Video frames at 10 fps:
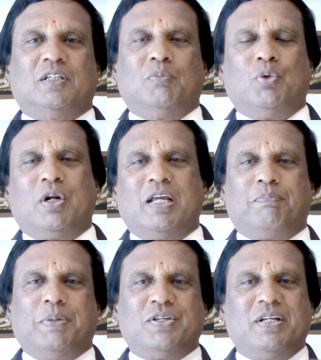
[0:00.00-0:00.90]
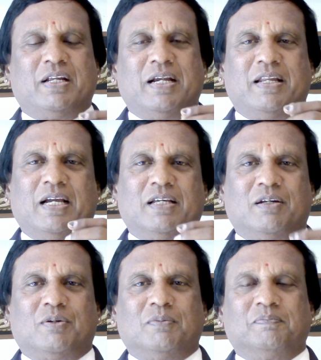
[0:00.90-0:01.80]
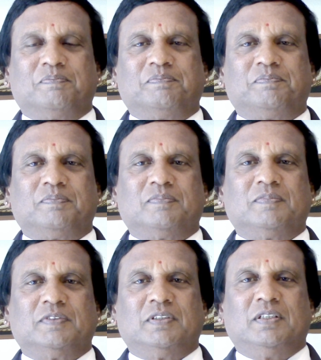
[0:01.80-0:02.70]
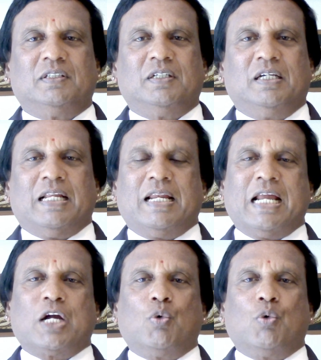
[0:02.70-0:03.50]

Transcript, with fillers: முருங்கை பிசின் கெட்டியாக இருக்கும் நன்றாக